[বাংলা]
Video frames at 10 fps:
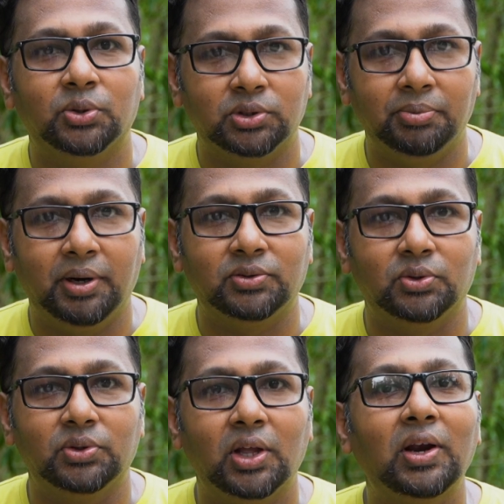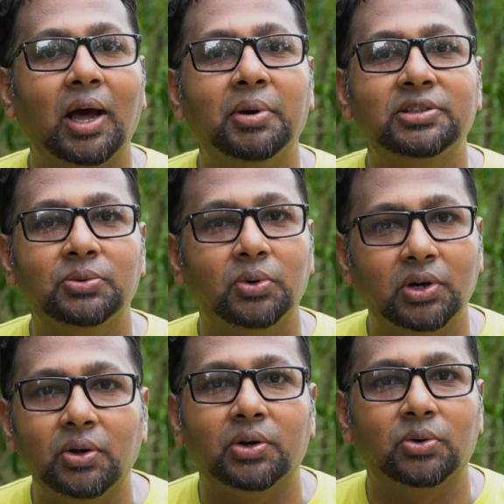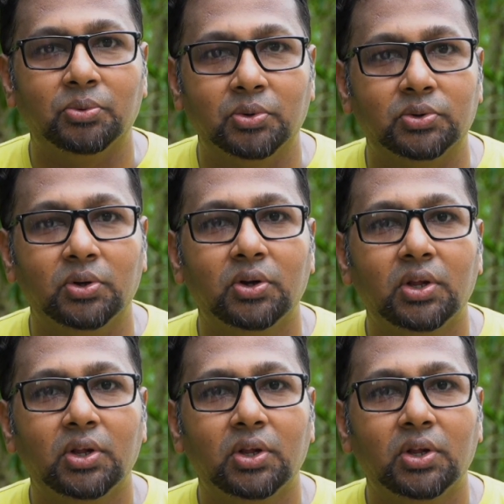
হতে পারতো তাহলে আমার জীবনটাও এরকম হতো